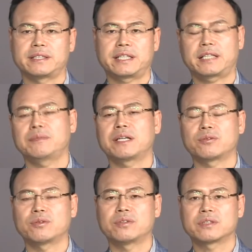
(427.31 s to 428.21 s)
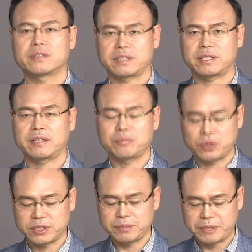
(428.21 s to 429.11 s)
책임이라고 그렇게
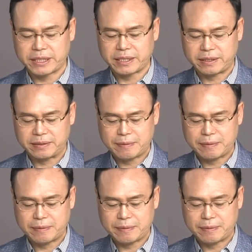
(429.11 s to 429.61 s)
보여집니다.